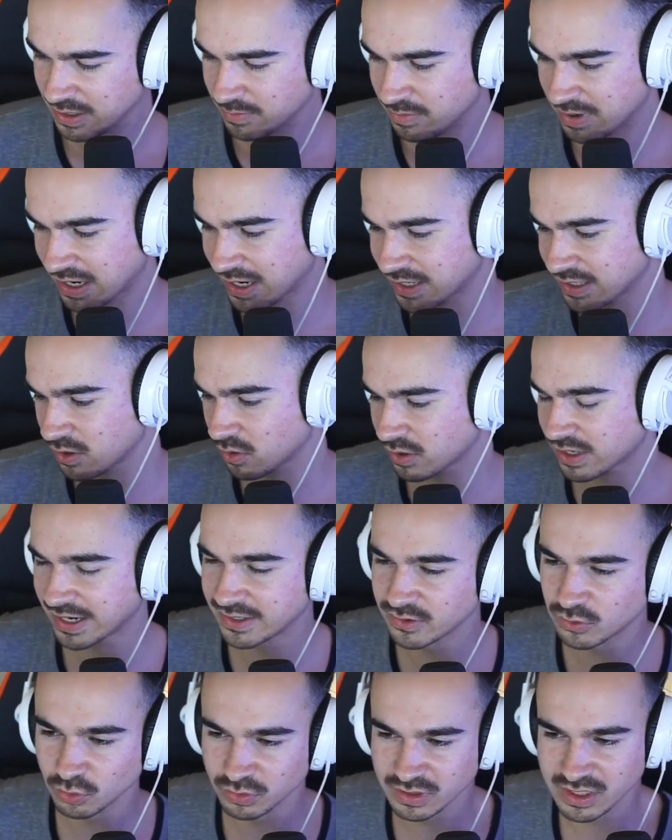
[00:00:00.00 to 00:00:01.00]
Man kann ja auch
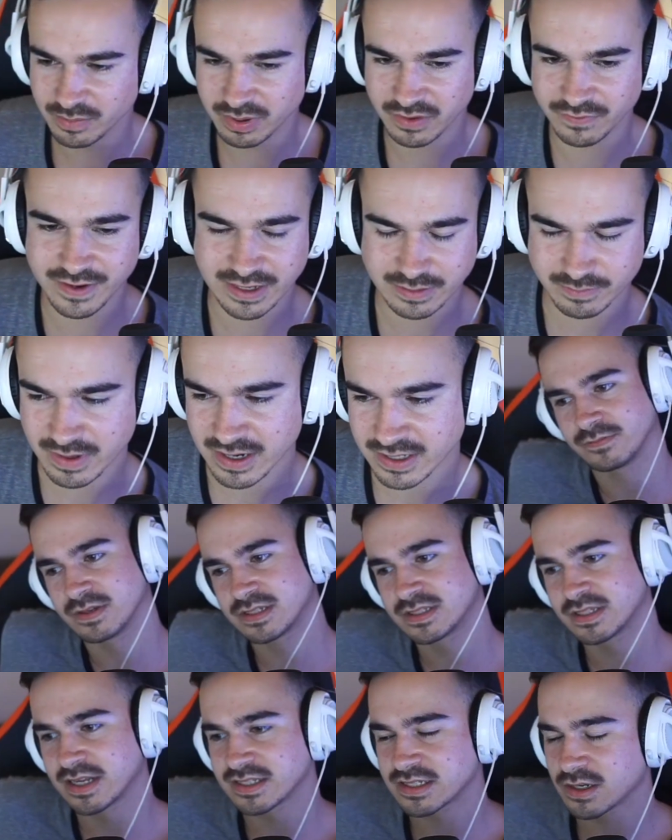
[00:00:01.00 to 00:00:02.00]
kein Turnier perfekt machen. Wir
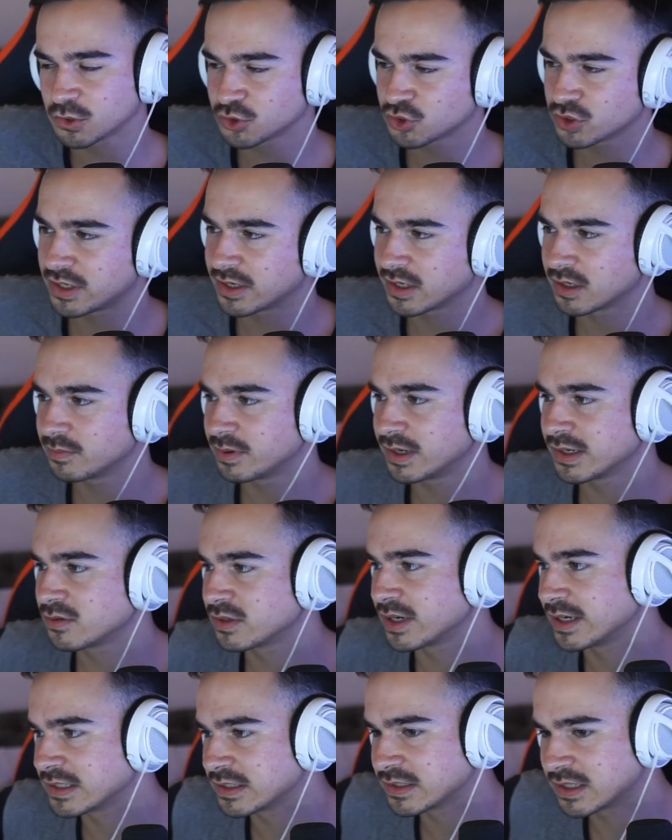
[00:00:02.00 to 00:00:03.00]
sind ja jetzt auch schon lange bei
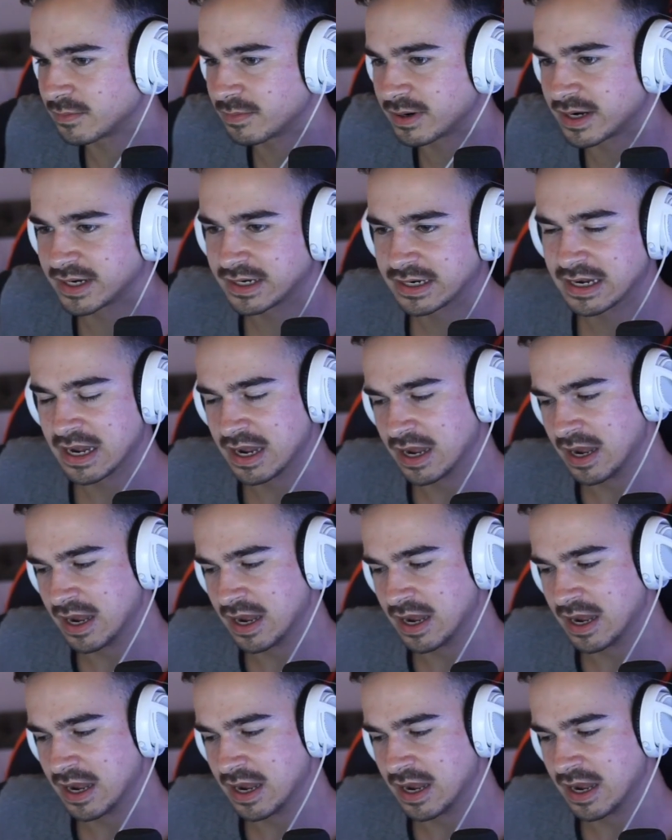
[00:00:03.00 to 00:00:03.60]
United dabei.